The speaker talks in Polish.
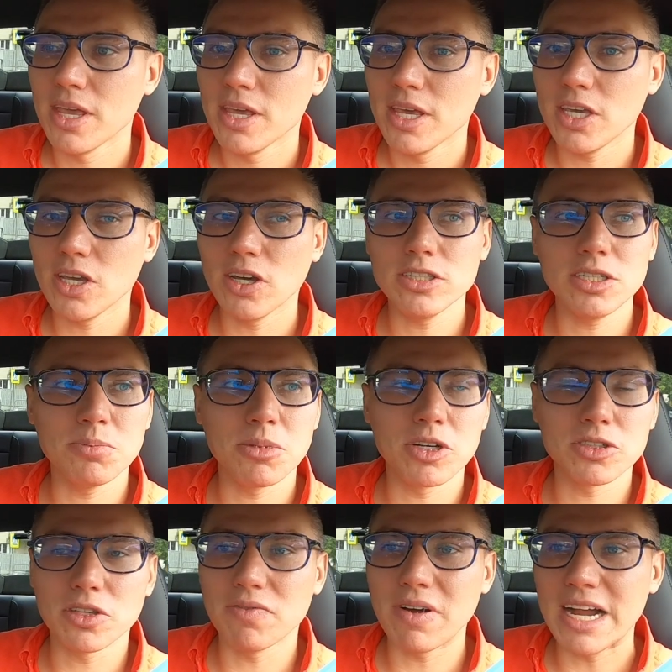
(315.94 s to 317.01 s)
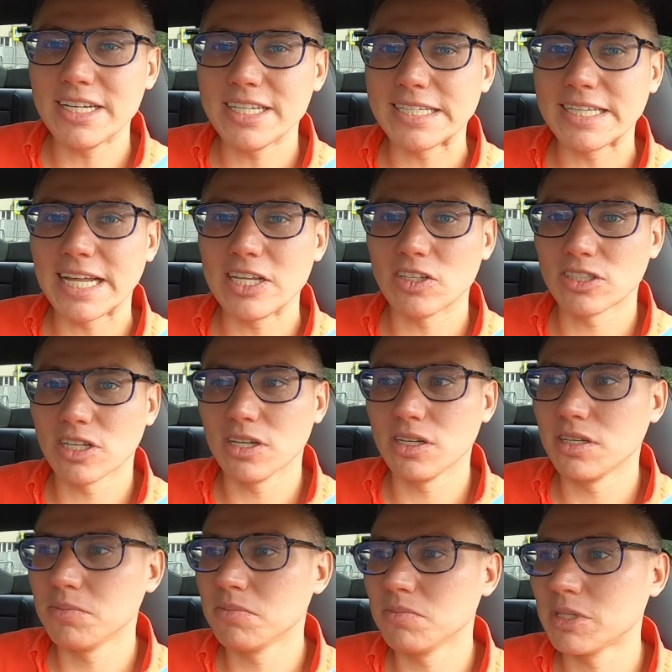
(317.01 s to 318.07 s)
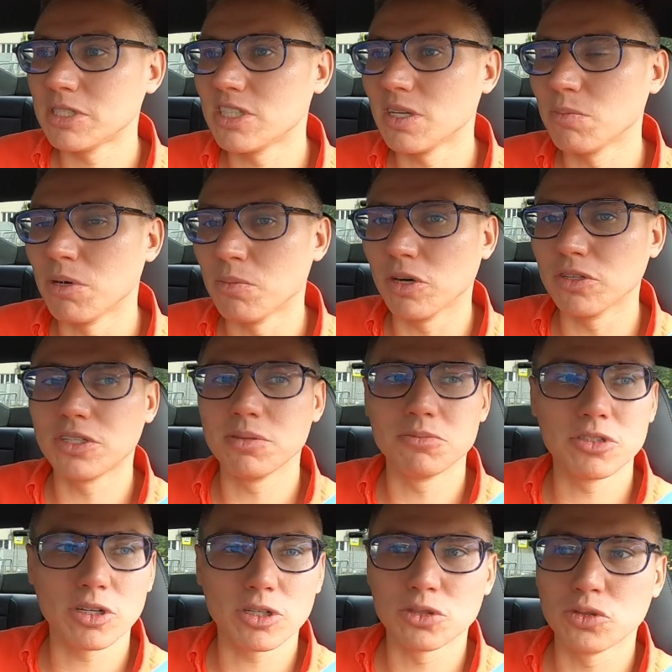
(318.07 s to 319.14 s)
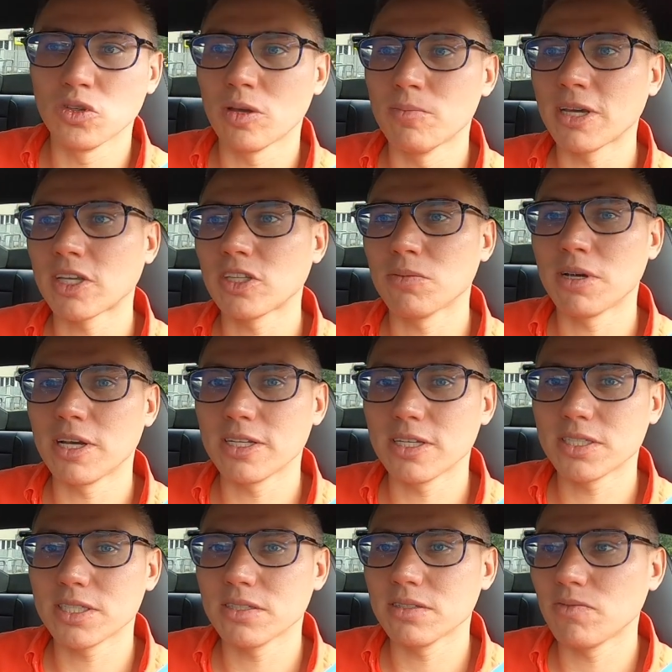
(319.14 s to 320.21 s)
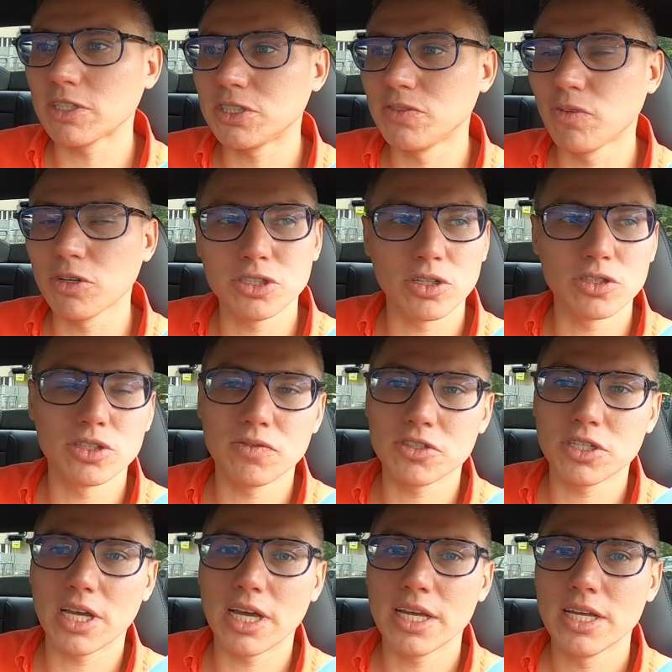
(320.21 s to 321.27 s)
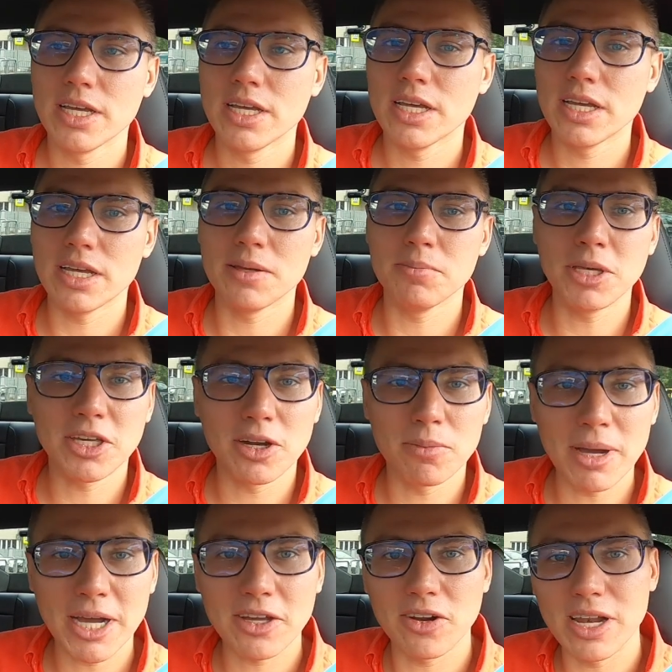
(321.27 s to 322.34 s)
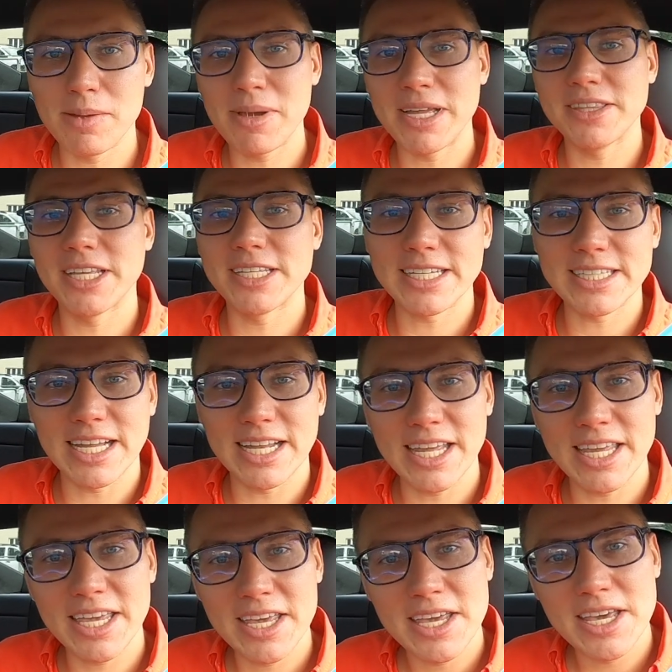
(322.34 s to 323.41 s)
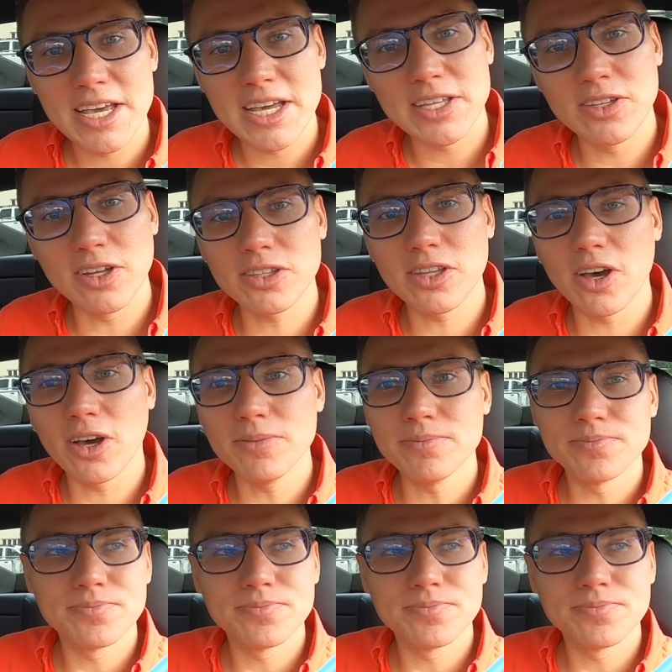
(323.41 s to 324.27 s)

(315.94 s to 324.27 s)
i oni by gotowali, gadali e, między sobą o tym, co gotują, jakie to ma właściwości odżywcze, e, mikro, makroelementy itd. Tak no to